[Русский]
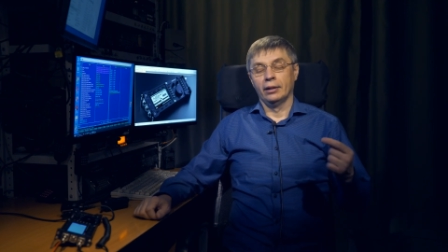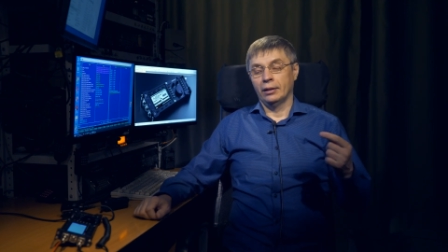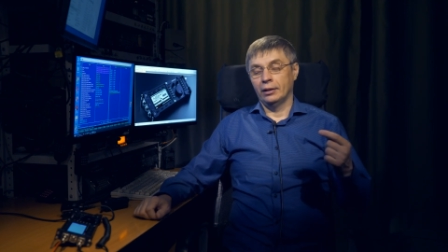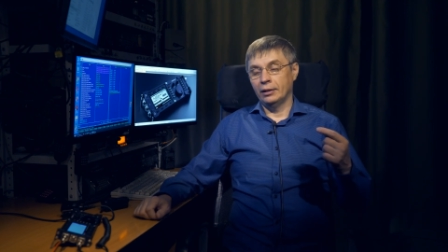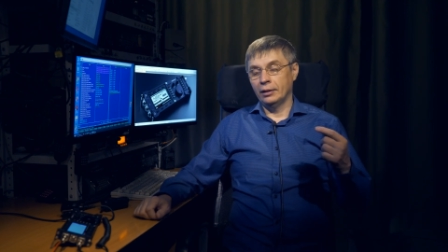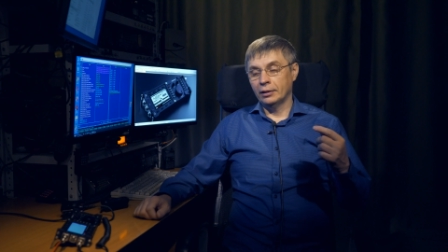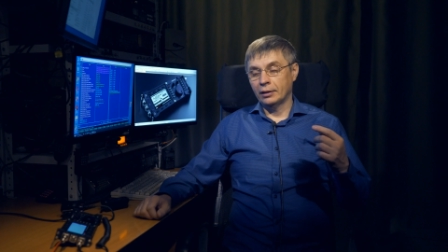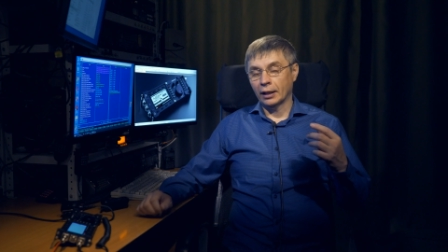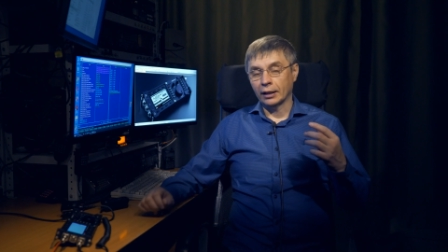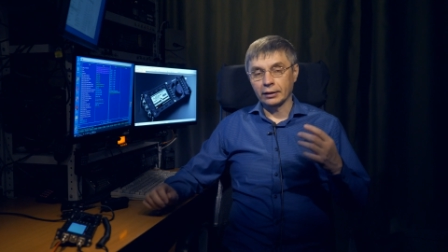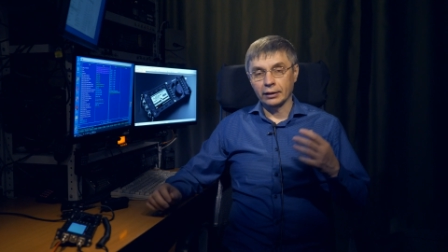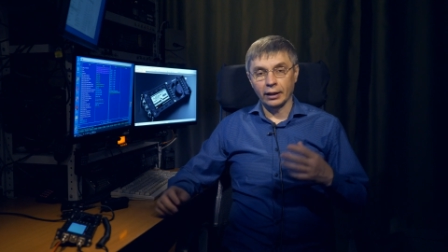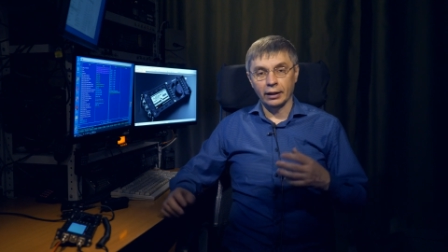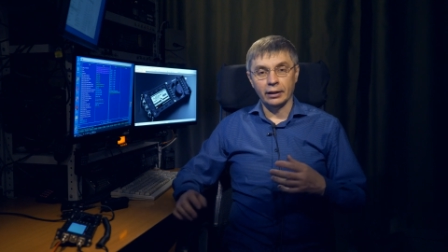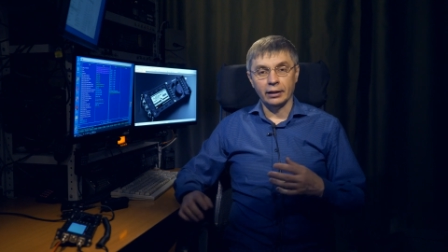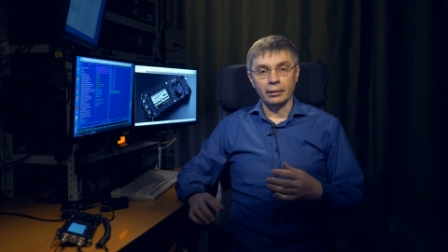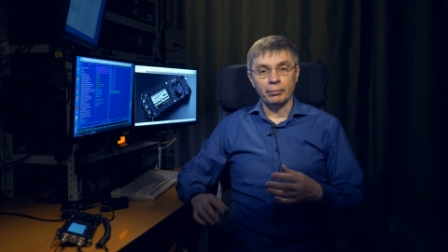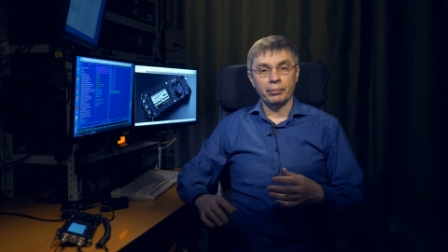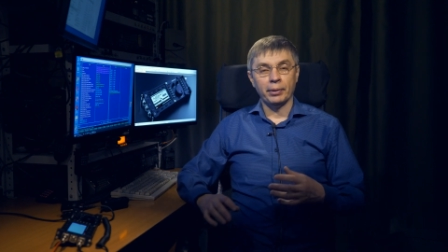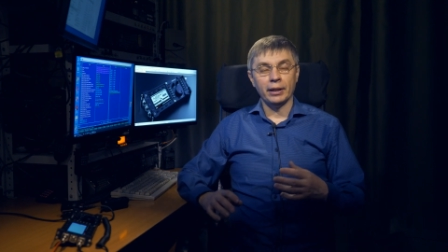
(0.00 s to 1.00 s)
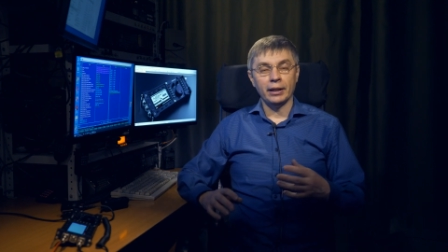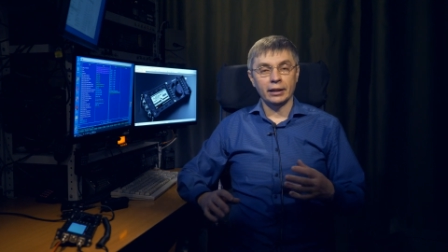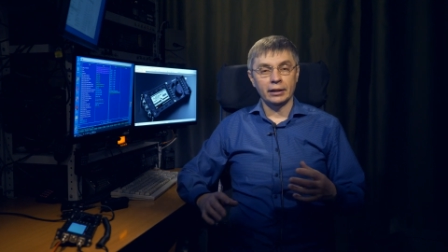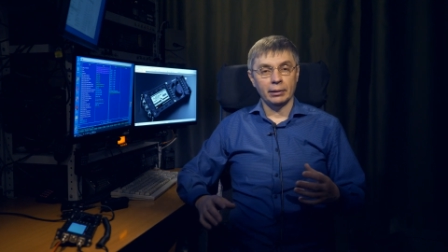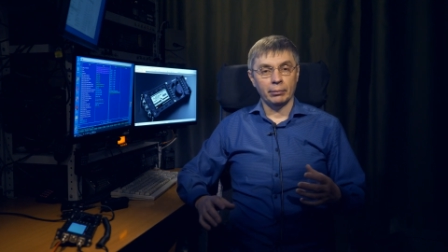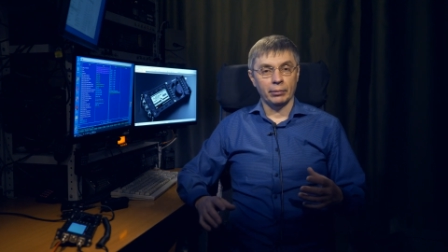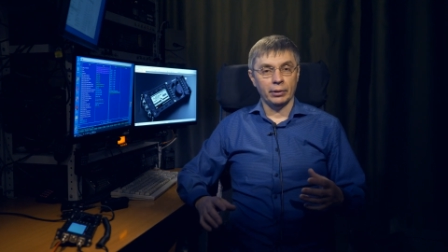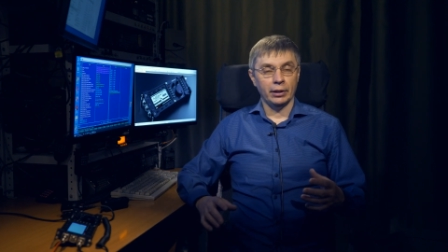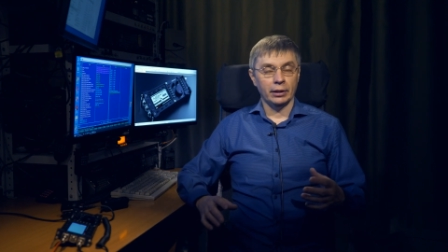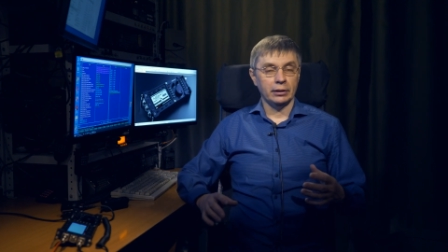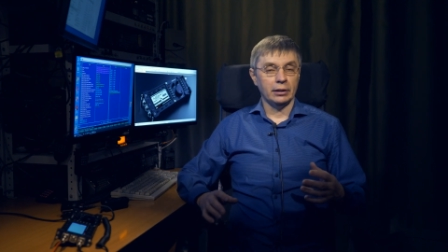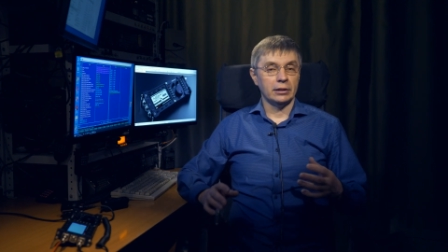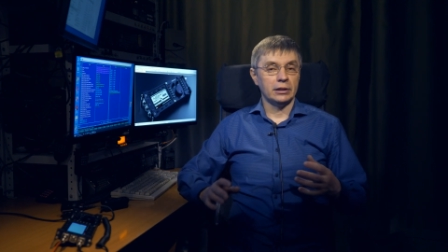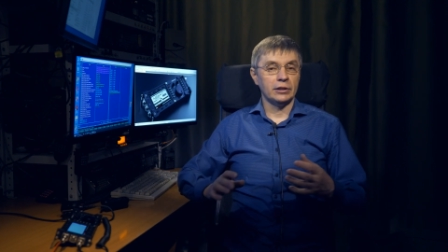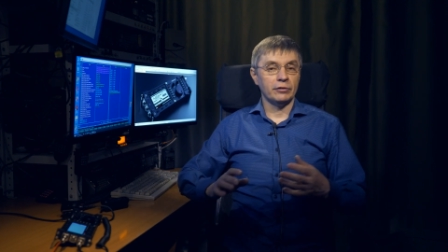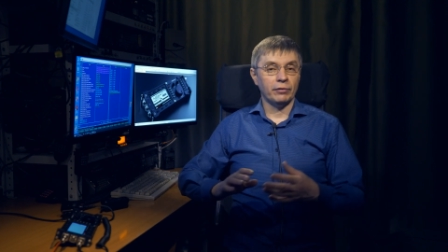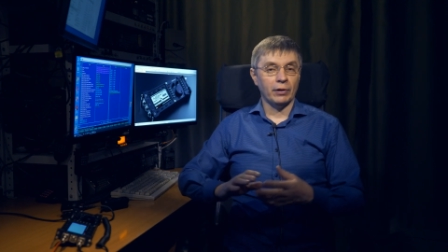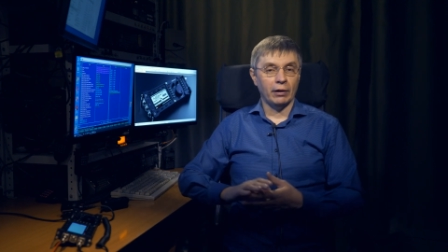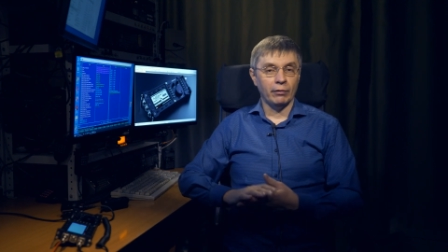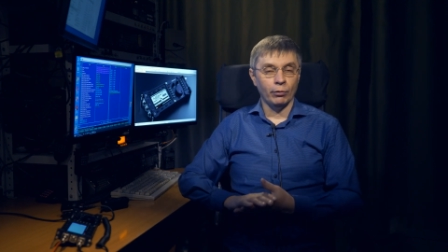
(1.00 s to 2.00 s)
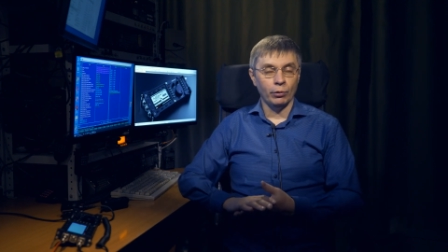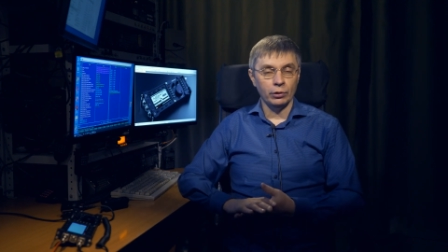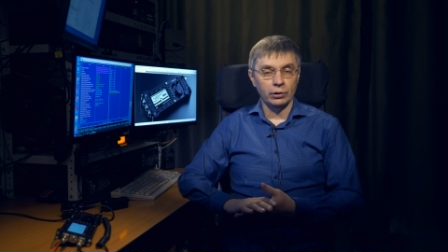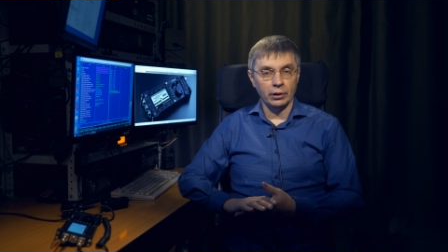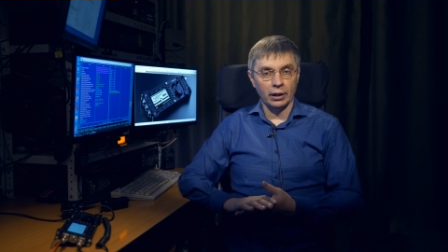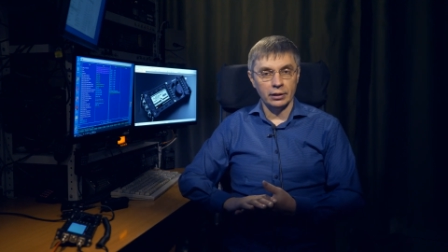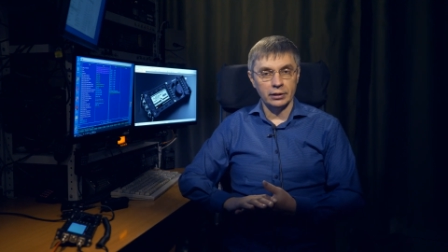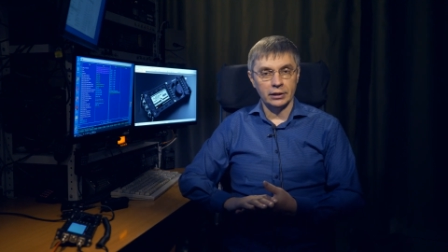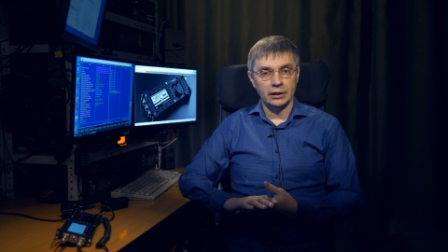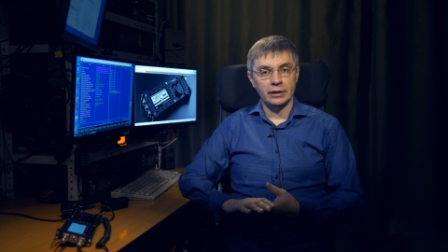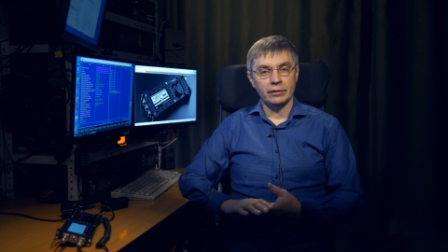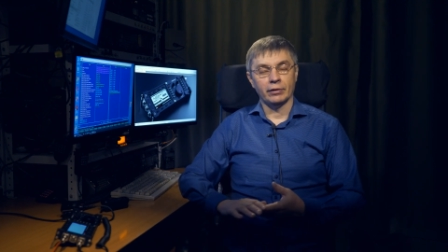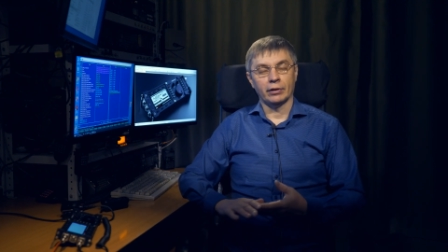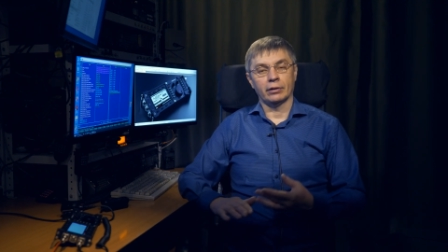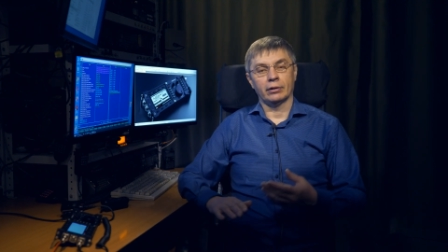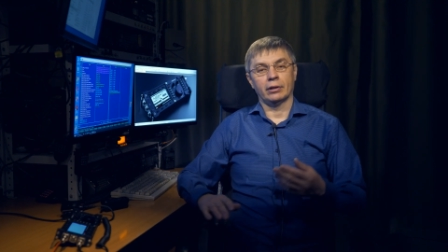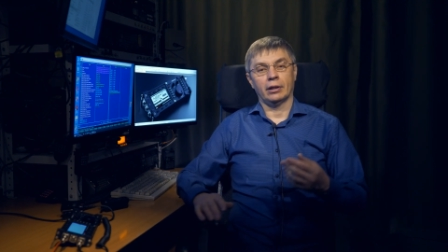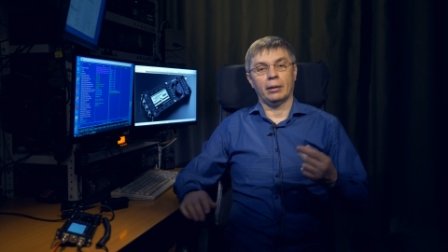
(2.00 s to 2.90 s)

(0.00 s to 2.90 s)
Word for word: и так далее. При этом это цифровой трансивер,